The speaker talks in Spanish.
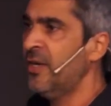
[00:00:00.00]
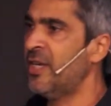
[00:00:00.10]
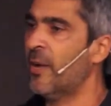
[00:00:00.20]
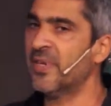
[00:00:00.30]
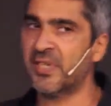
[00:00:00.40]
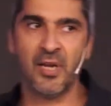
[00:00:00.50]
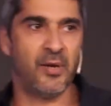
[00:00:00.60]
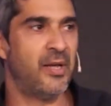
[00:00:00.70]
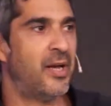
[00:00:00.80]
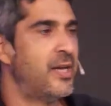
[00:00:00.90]
Y a veces
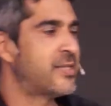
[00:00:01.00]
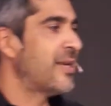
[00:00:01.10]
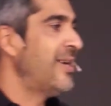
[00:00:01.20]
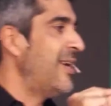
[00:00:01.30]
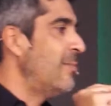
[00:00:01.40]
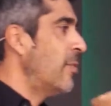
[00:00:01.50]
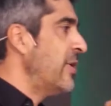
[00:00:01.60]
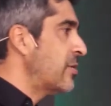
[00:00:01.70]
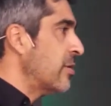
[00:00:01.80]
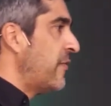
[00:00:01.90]
es el
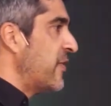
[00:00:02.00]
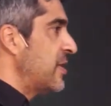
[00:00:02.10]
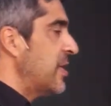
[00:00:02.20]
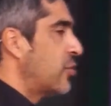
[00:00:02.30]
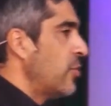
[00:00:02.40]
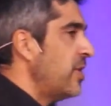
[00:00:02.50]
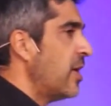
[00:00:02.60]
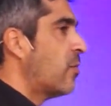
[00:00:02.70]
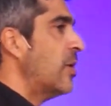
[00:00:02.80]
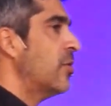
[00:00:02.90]
momento difícil de tu
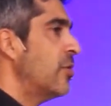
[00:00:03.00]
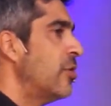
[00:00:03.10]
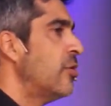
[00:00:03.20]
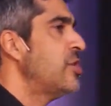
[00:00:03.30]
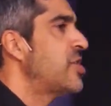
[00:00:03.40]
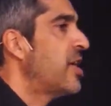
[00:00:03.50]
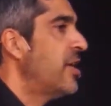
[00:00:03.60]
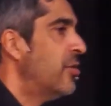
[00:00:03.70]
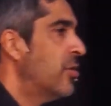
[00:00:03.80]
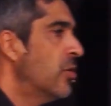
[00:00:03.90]
vida es cuando Dios dice
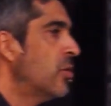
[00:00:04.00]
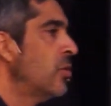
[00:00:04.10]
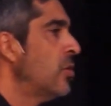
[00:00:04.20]
que no.